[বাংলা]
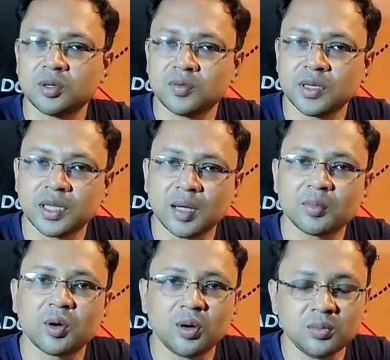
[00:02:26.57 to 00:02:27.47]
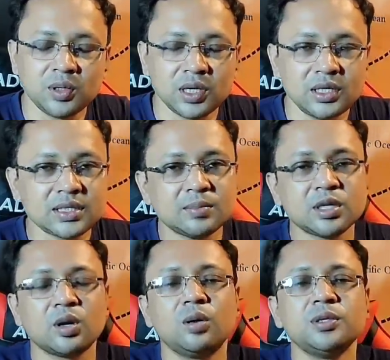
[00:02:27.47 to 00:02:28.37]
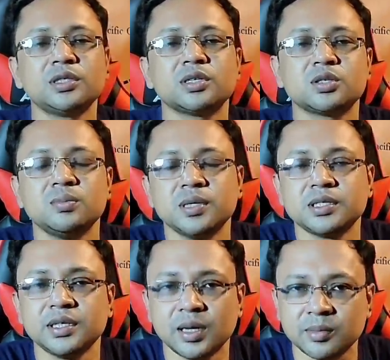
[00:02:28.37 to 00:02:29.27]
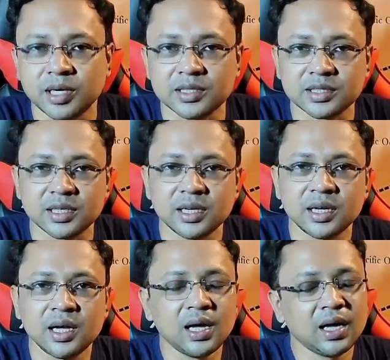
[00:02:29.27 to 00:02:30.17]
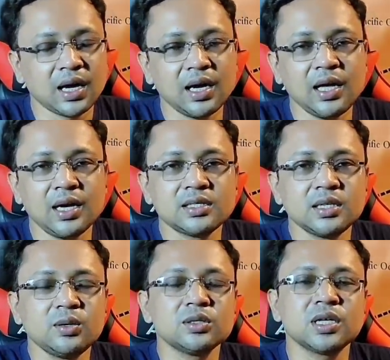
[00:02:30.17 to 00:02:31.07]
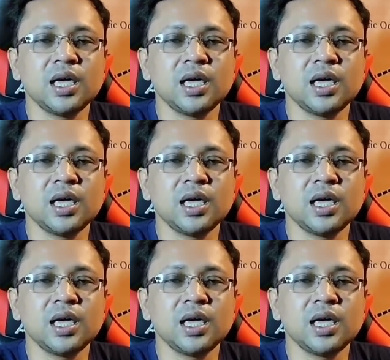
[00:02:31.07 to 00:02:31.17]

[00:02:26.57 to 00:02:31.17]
কোনো ফোনের দাম কম হলে স্যামসাং অবিশ্বাস্য বেশি দাম রেখেছে এখানে এক্সিনোজ